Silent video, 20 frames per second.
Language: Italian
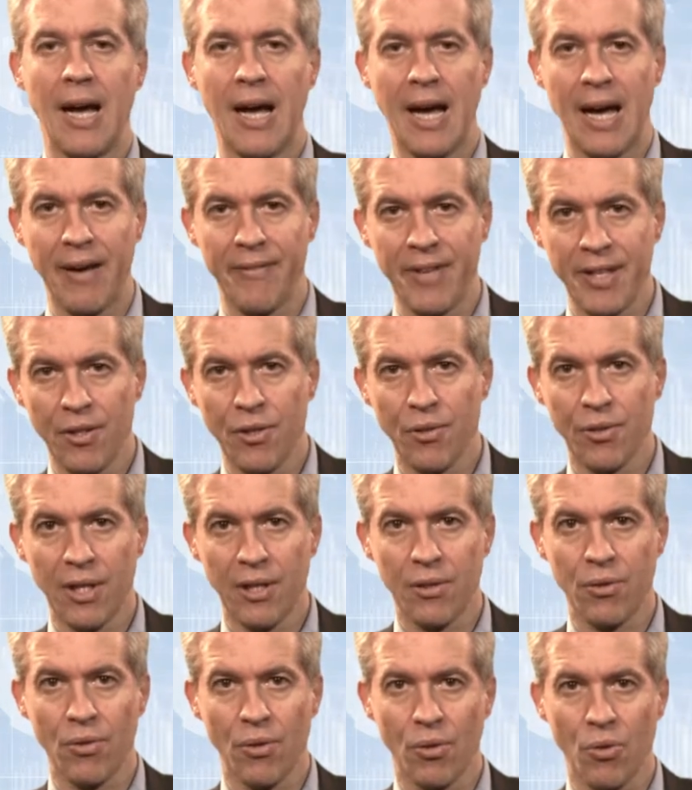Avendo
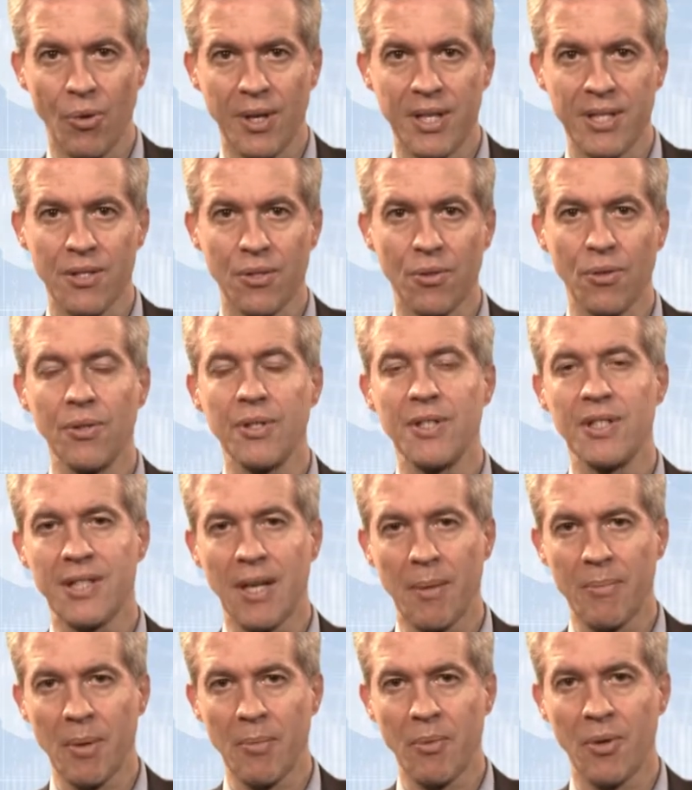detto questo,
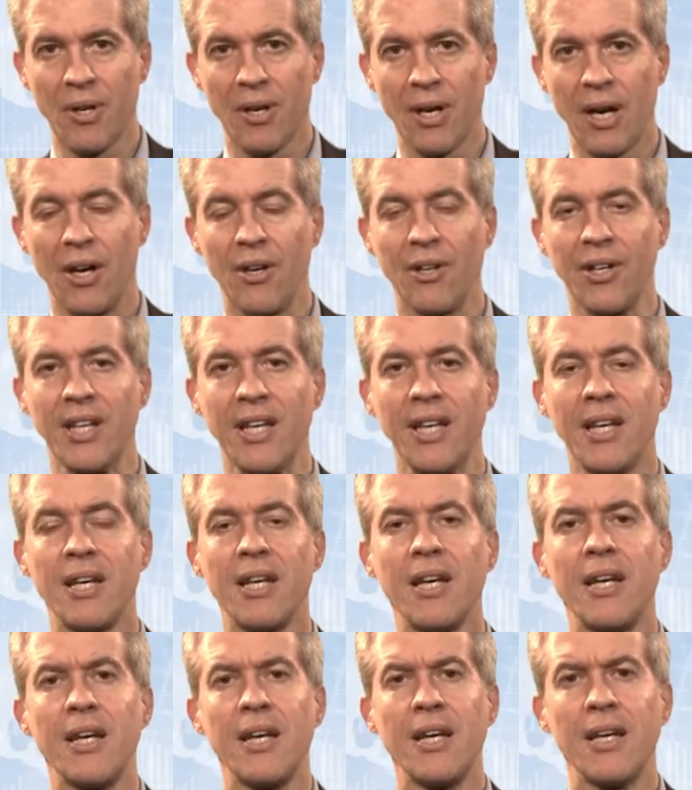sappiamo
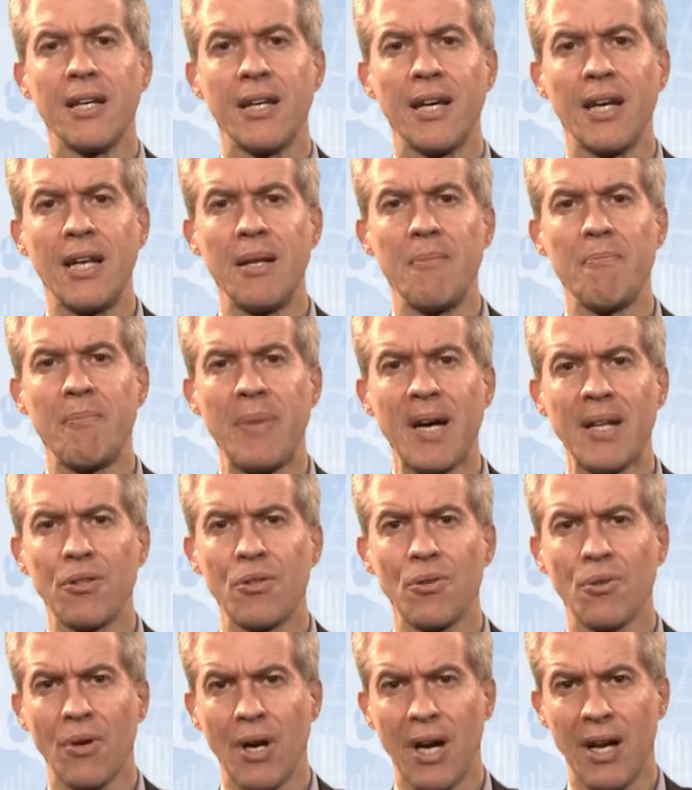anche che
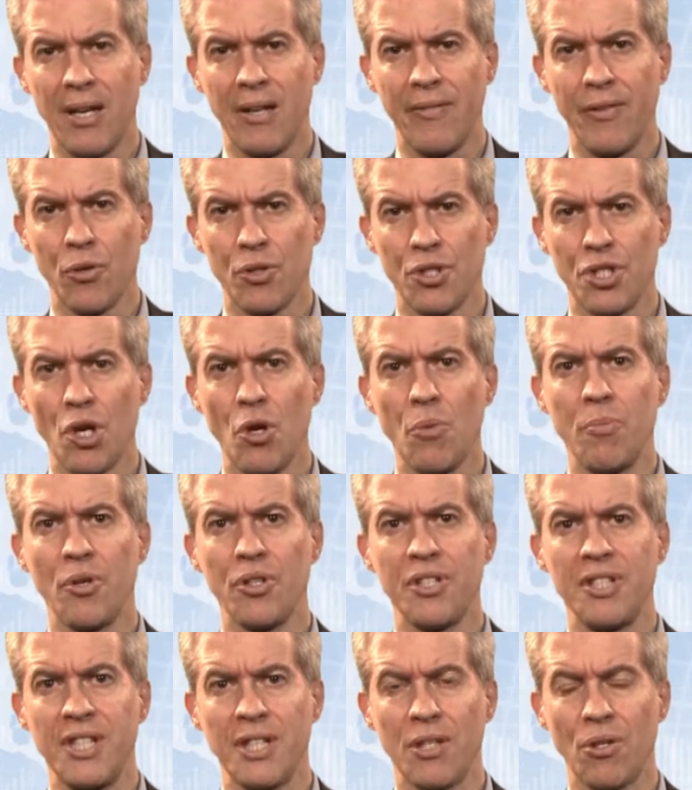l'impatto a livello
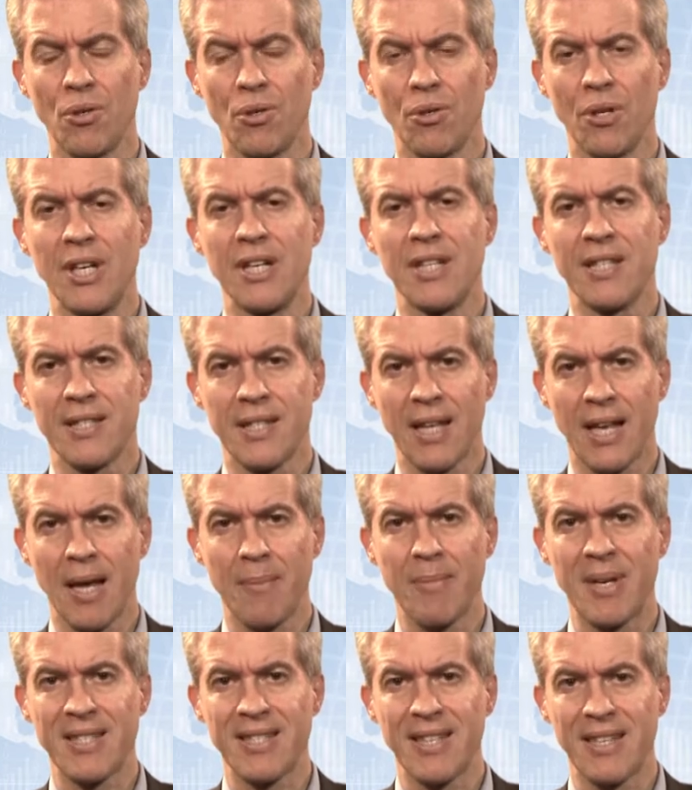geopolitico sarà
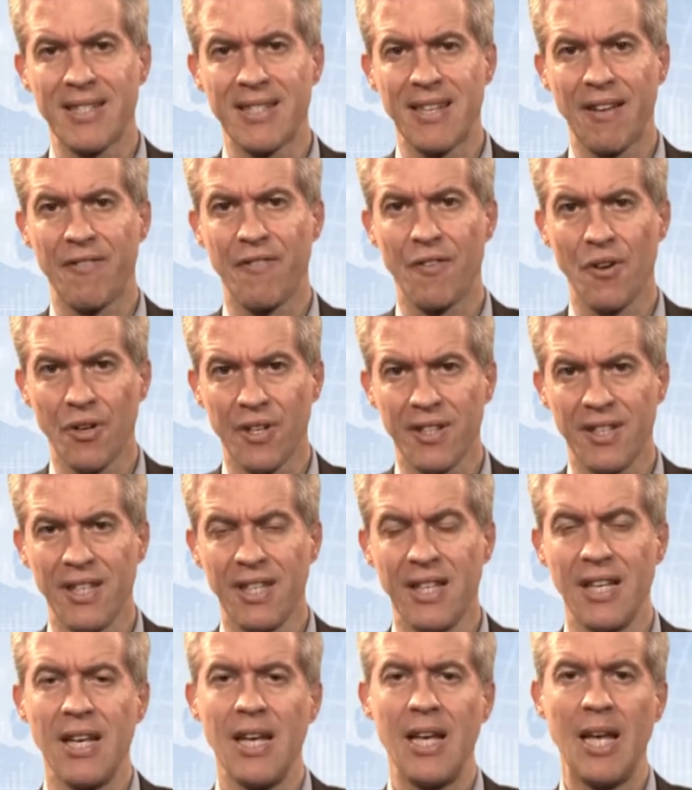abbastanza
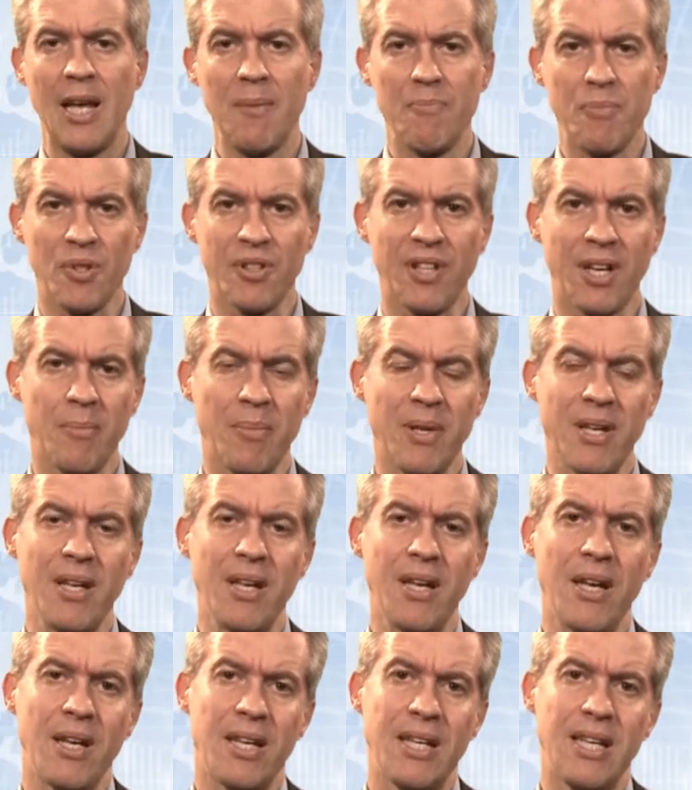forte e
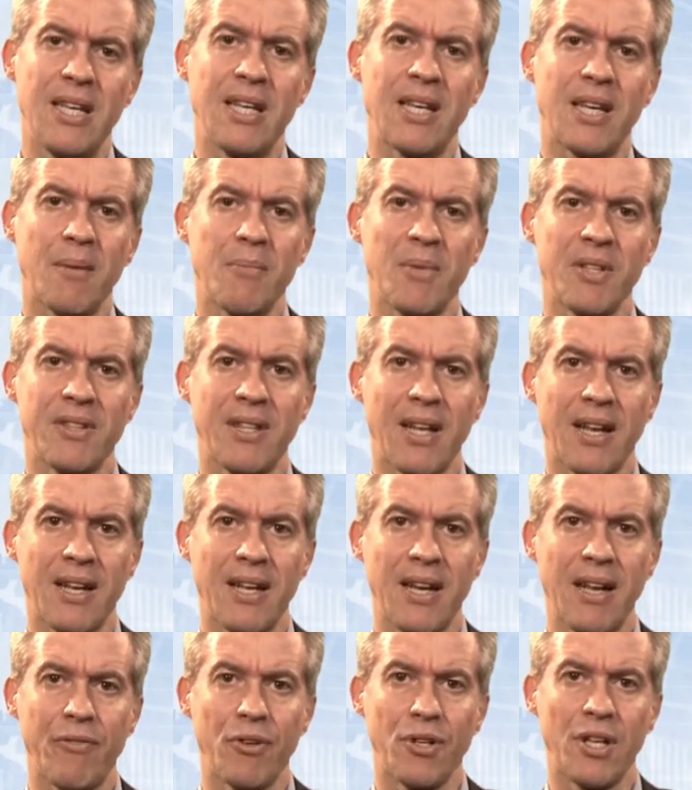potrebbe
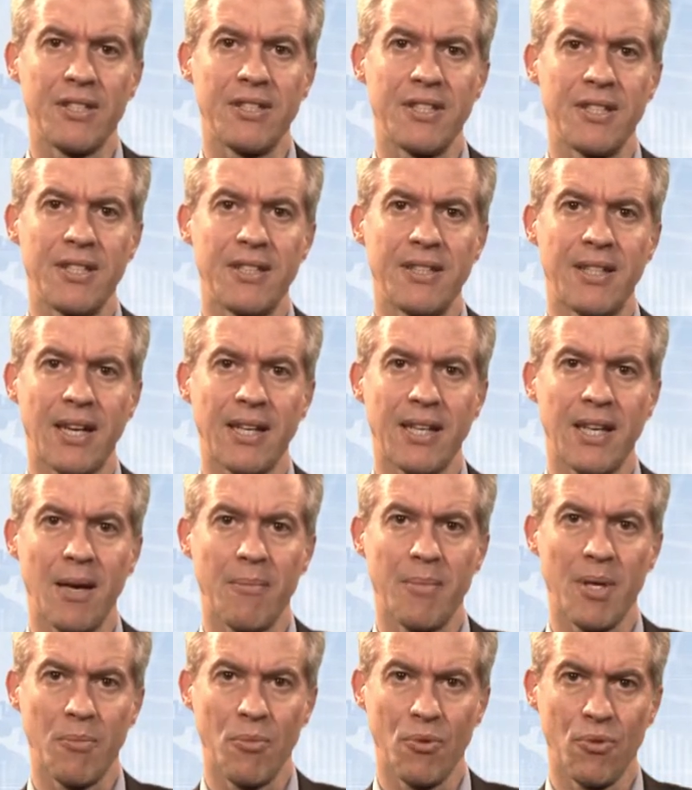incrementare la volatilità che
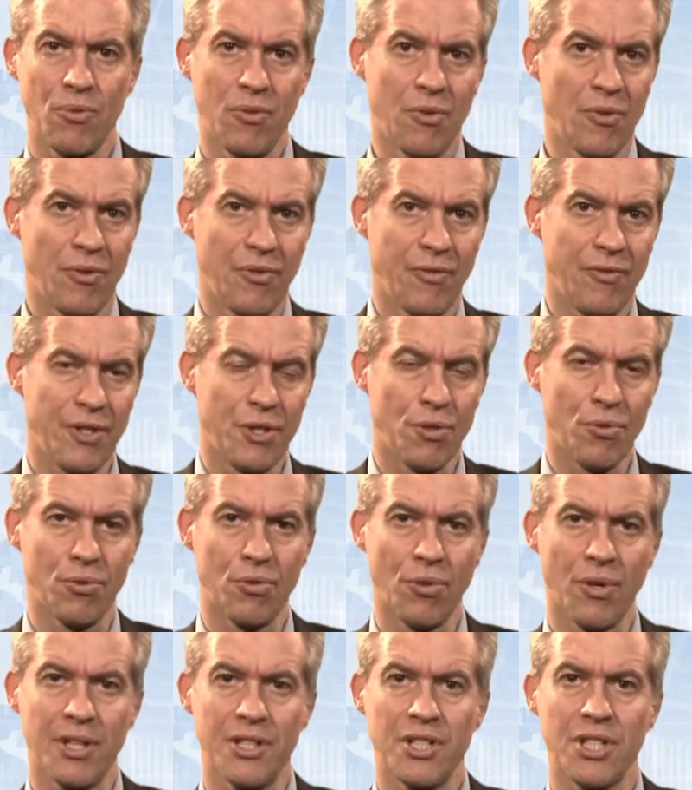abbiamo
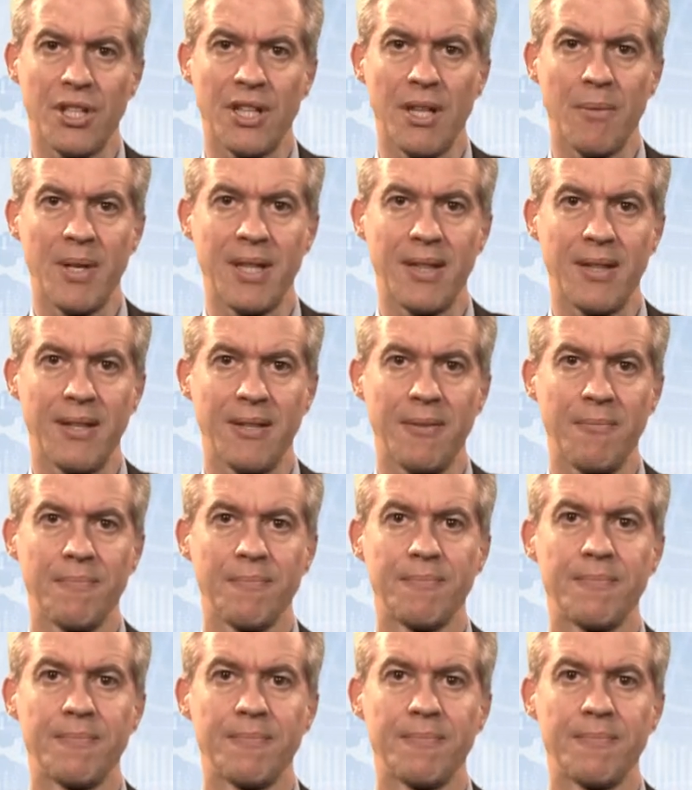vissuto recentemente.